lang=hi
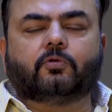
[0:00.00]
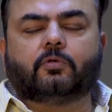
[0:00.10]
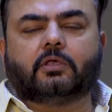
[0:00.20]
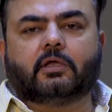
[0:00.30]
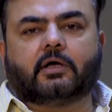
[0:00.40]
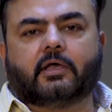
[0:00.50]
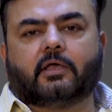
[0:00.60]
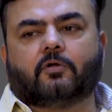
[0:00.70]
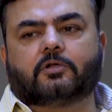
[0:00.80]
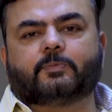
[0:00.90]
क्योंकि एक
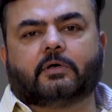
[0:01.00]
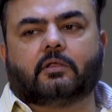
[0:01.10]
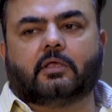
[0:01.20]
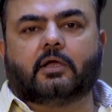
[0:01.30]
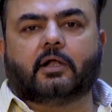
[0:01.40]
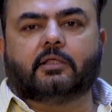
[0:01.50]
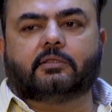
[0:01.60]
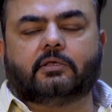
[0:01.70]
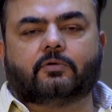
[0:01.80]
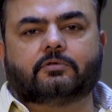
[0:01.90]
हायर हॉर्स पावर की गाड़ी
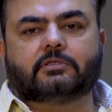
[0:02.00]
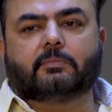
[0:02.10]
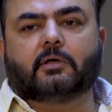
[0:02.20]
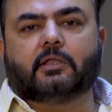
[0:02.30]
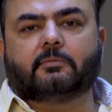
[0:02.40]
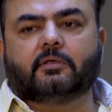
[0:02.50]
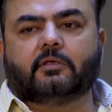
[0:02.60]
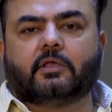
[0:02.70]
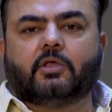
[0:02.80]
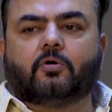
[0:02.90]
थी उस जमाने में
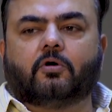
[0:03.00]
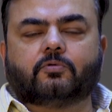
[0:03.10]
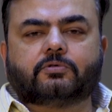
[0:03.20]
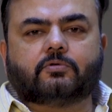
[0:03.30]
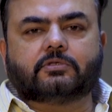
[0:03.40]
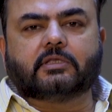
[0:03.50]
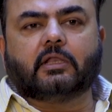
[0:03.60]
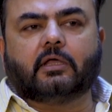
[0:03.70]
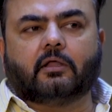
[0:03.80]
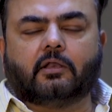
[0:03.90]
और उसको
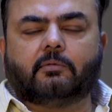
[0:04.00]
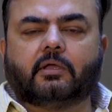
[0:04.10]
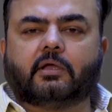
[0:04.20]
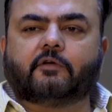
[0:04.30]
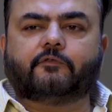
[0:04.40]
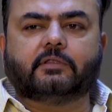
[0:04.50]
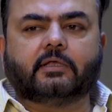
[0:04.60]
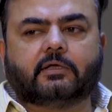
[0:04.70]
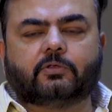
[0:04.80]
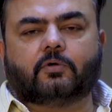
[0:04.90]
सेल करने में काफ़ी
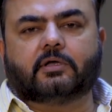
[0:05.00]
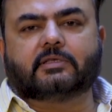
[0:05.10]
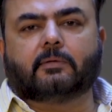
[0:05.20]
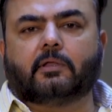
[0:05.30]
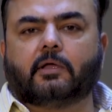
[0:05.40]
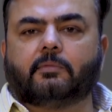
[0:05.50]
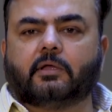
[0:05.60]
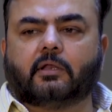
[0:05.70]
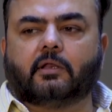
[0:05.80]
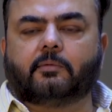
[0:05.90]
दिक्कतों का सामना
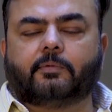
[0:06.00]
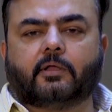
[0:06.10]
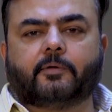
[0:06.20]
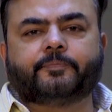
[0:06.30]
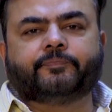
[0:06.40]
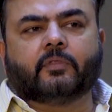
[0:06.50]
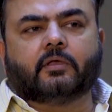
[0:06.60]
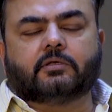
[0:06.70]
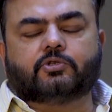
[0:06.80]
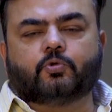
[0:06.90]
हमें करना पड़ा
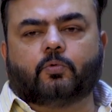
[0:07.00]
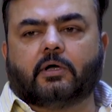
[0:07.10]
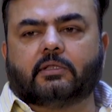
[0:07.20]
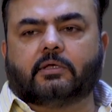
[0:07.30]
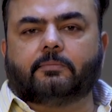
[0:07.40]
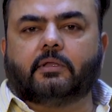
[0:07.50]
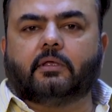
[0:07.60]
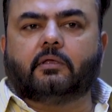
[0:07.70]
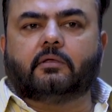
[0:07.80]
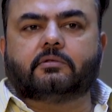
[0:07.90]
शुरुआत
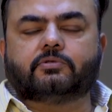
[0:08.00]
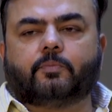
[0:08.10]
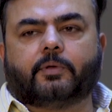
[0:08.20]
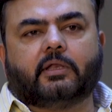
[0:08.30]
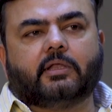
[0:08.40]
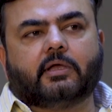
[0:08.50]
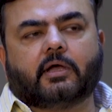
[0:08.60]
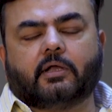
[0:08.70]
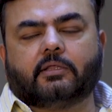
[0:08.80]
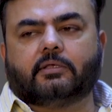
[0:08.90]
हमने जो पहली
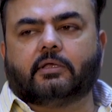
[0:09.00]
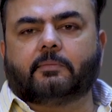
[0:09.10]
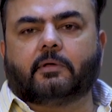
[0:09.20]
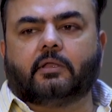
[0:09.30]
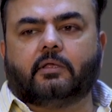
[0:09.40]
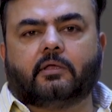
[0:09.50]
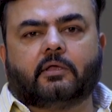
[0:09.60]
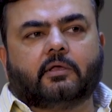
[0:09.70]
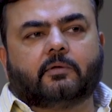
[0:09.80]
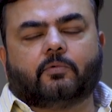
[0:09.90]
गाड़ी थी हमारी
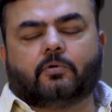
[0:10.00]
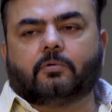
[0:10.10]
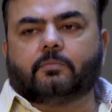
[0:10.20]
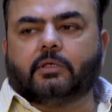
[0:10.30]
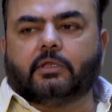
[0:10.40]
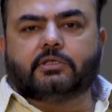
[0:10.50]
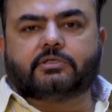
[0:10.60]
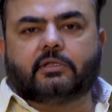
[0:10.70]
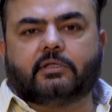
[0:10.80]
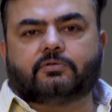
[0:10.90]
वो
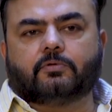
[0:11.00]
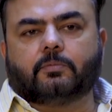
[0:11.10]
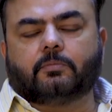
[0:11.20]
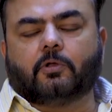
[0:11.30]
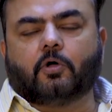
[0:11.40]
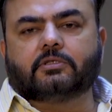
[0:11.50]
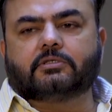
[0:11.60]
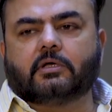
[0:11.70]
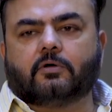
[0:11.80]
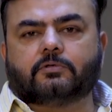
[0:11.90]
इनिशियली जो
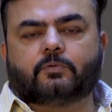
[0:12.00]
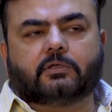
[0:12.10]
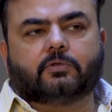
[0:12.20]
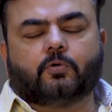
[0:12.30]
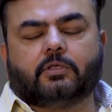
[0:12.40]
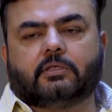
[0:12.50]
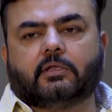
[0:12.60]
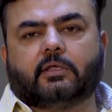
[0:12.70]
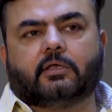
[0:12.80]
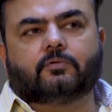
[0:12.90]
लॉन्च था उस वक्त हुई
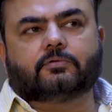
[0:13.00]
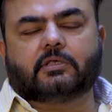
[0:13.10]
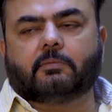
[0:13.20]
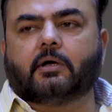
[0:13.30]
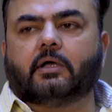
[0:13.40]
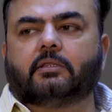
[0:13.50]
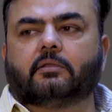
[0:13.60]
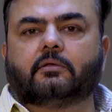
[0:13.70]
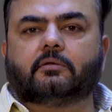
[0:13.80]
थी लेकिन उसके बाद